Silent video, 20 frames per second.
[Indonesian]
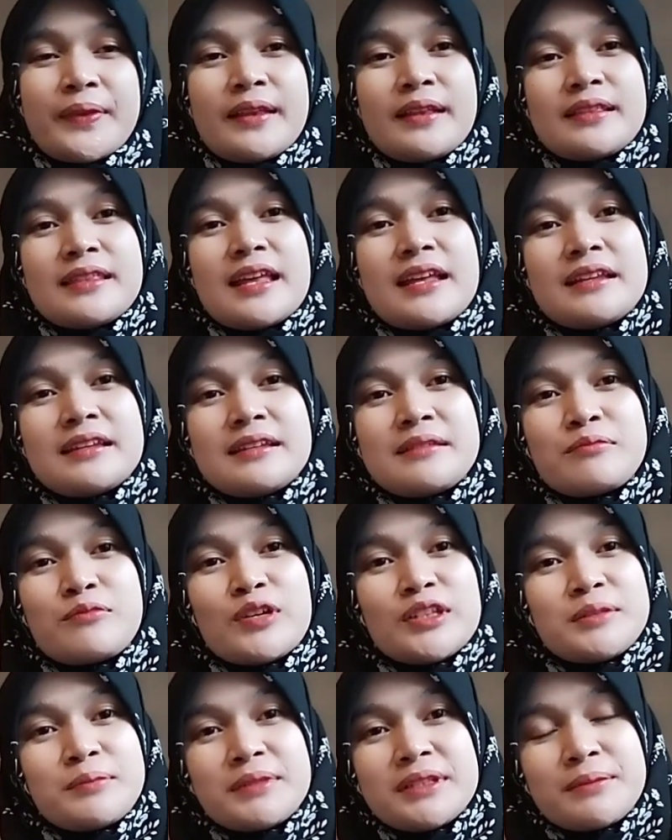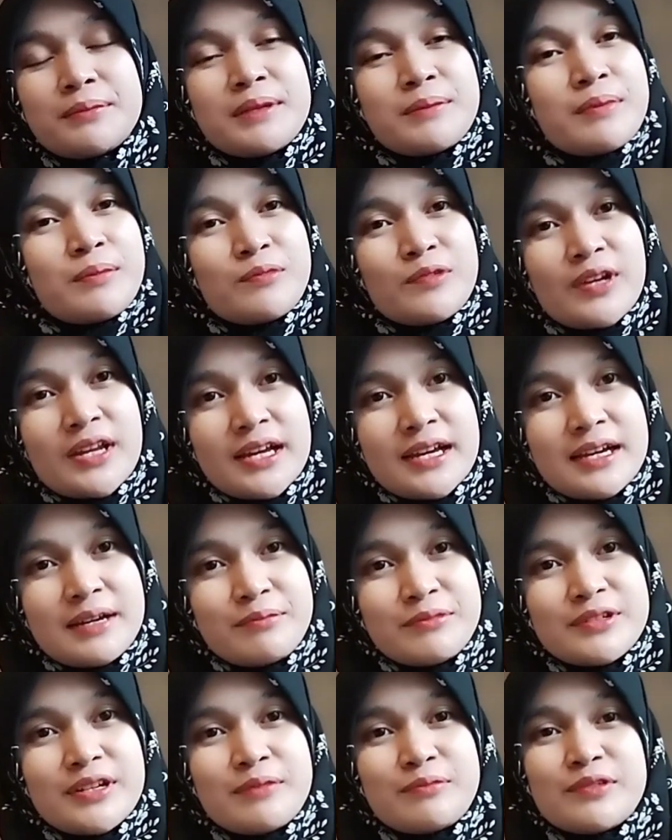Dan buat teman-teman pemula,
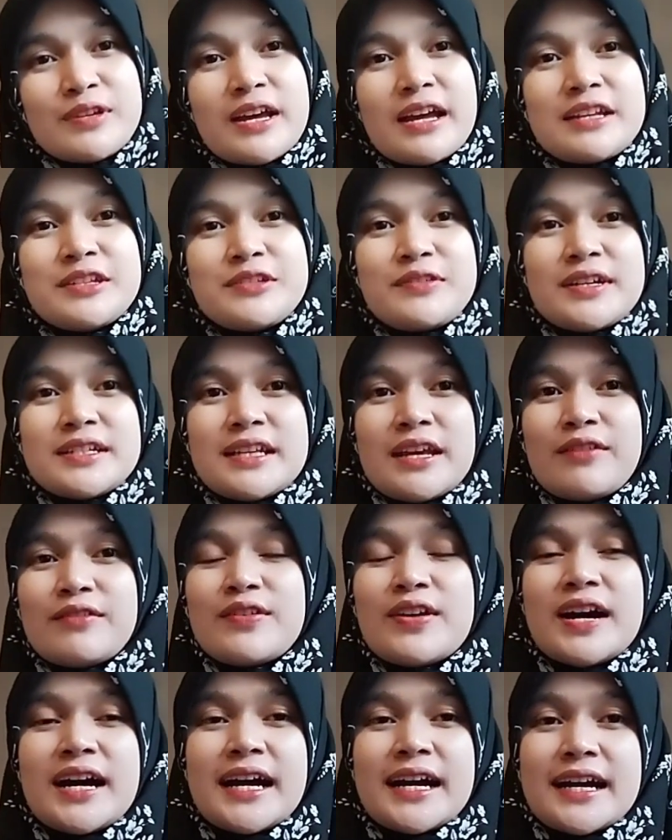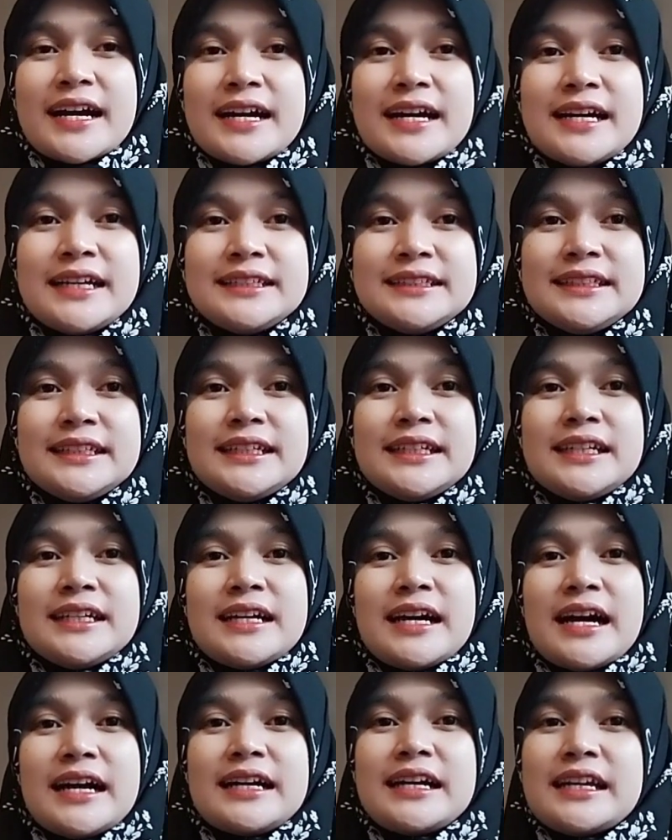mudah-mudahan juga saya doakan
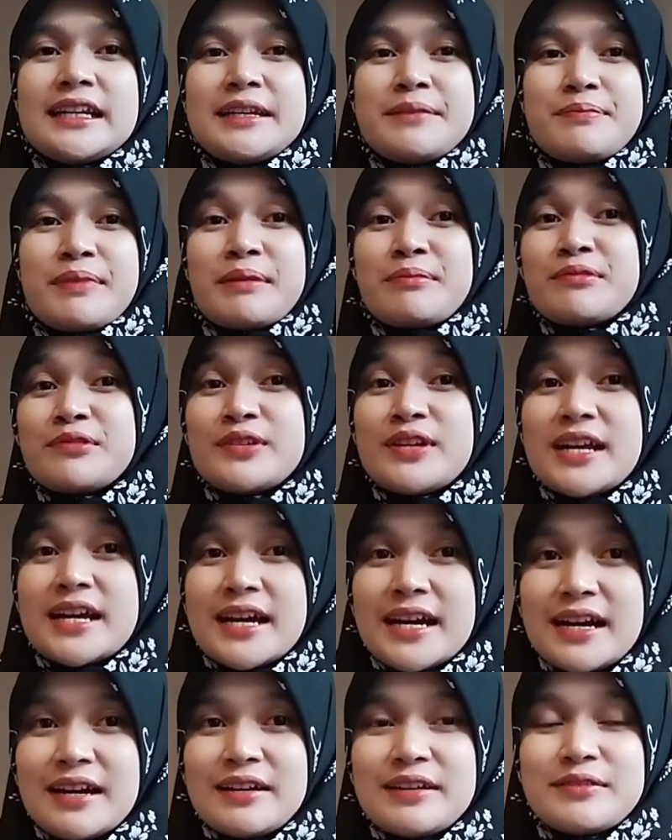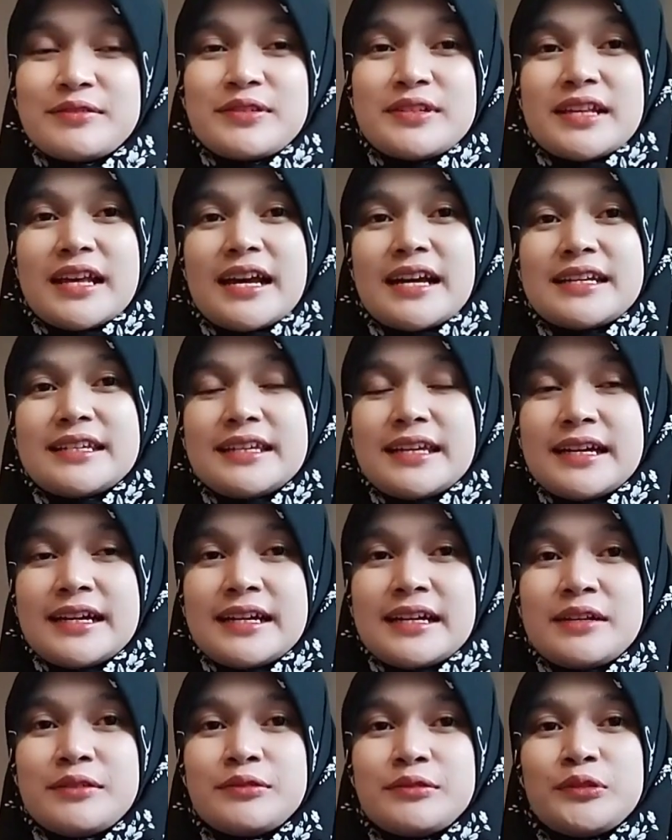agar dipermudah
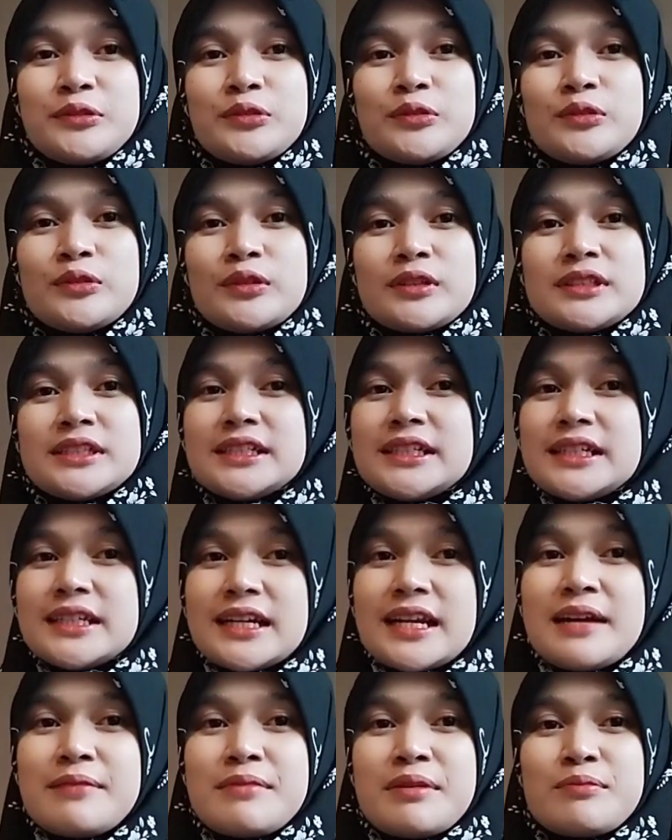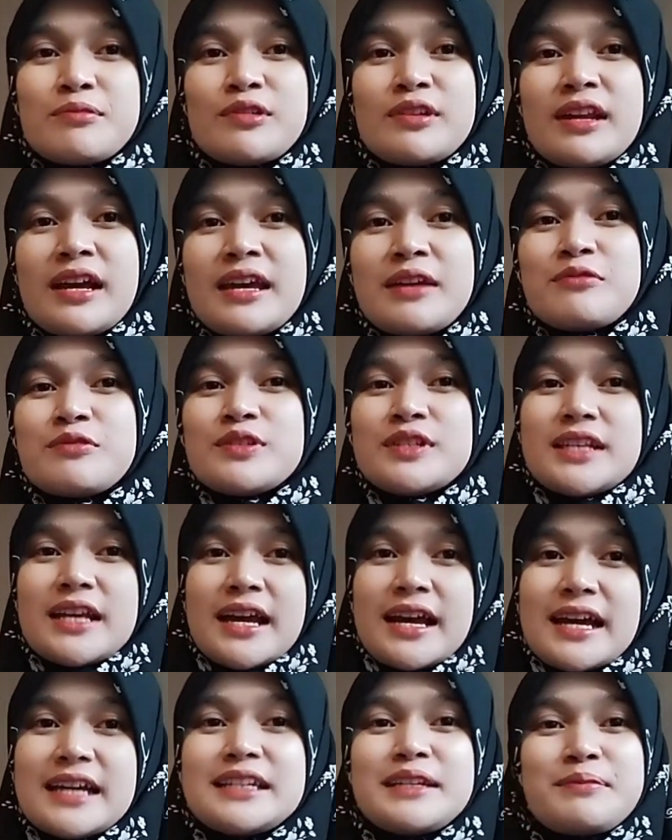usahanya untuk segera memulai
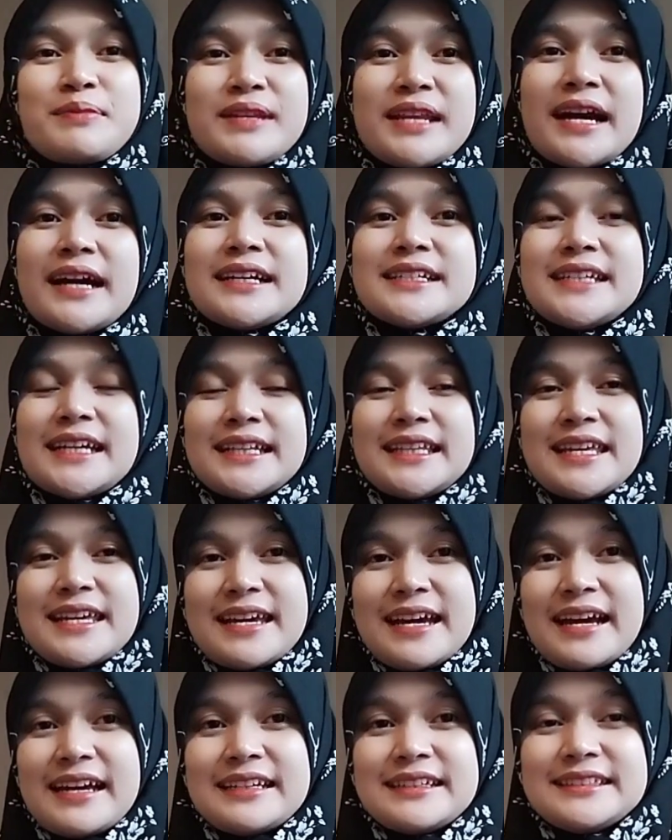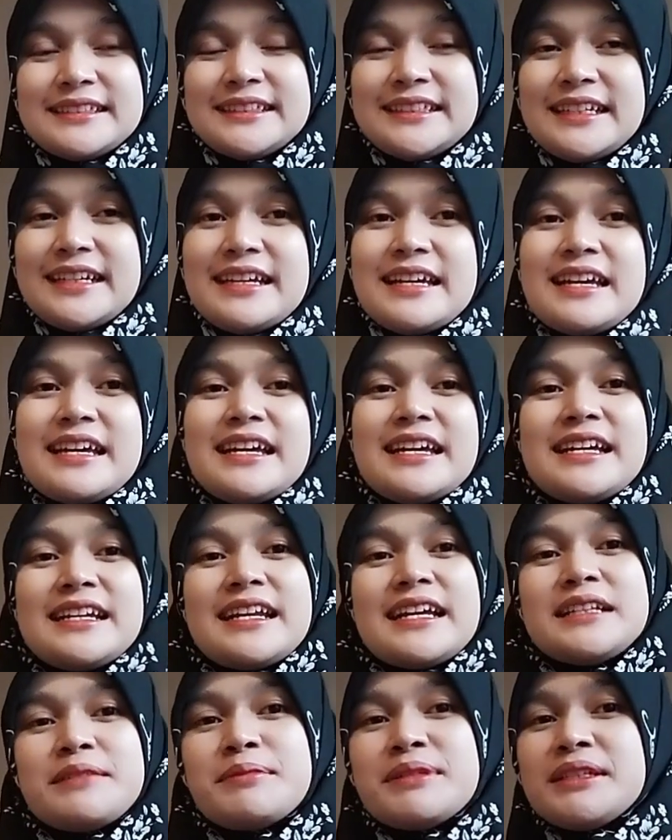usaha di bidang kecantikan. Nah,
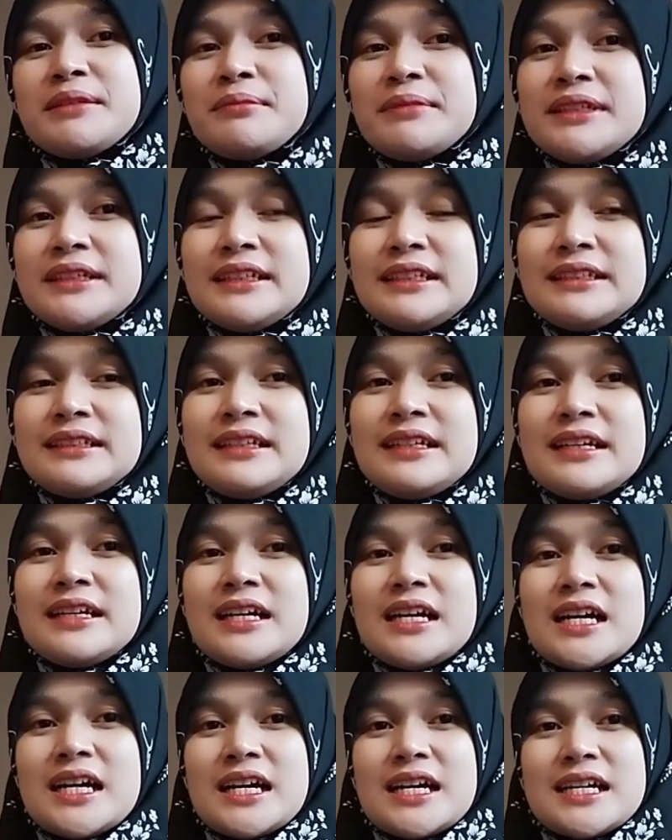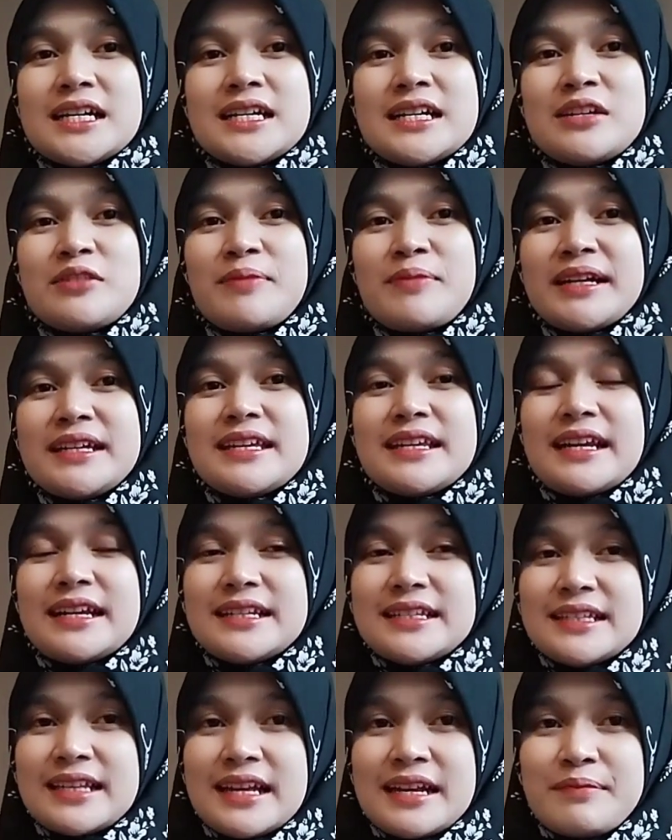teman-teman, eh, rumah
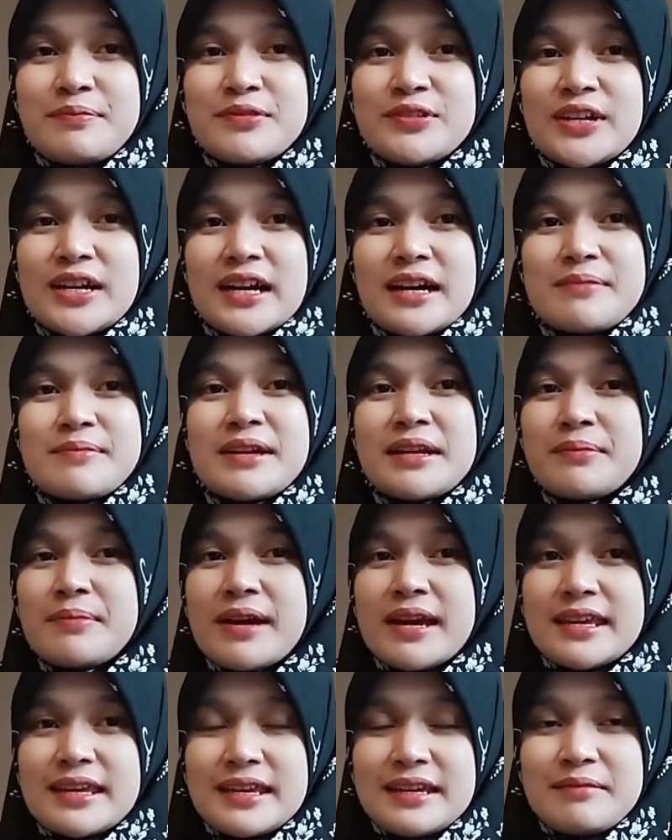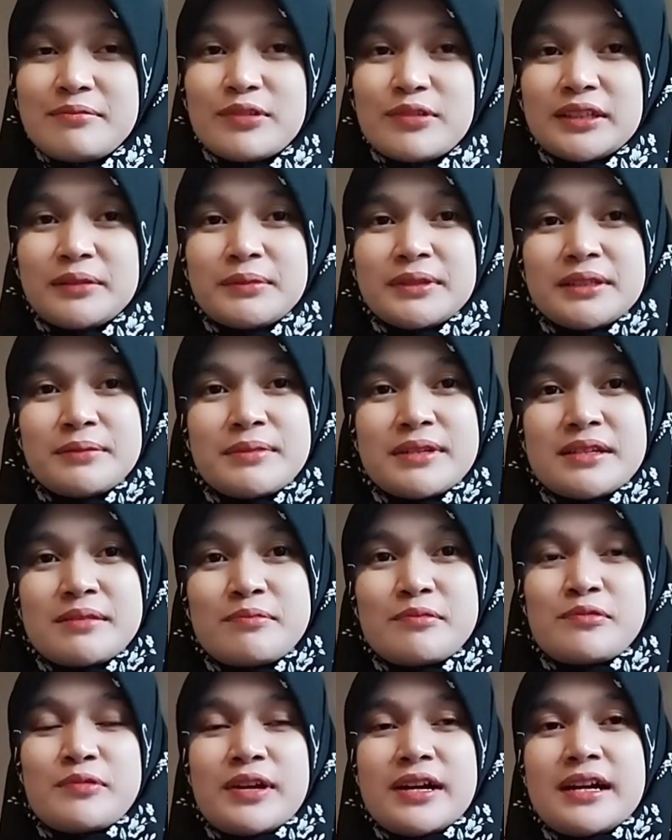Kiransa punya kabar baik buat teman-teman
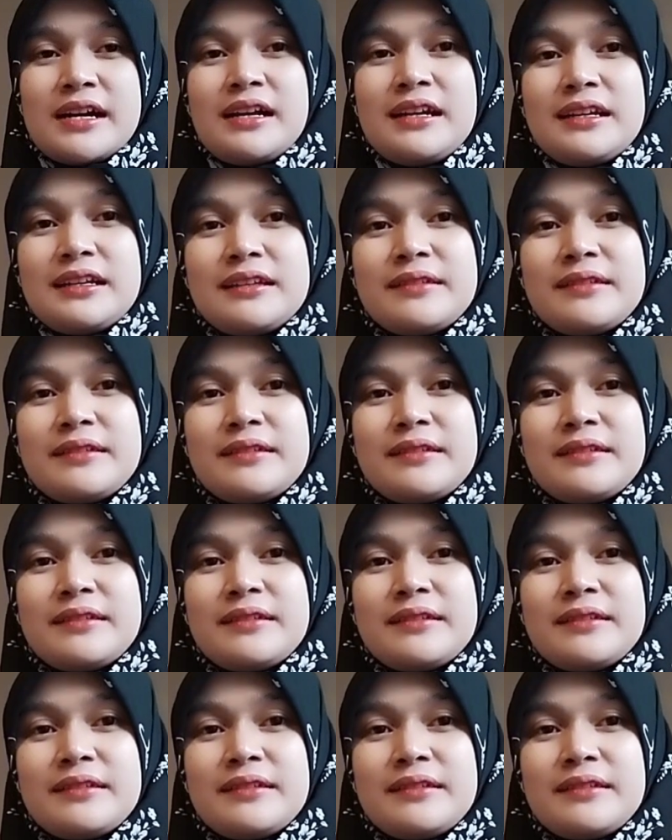semua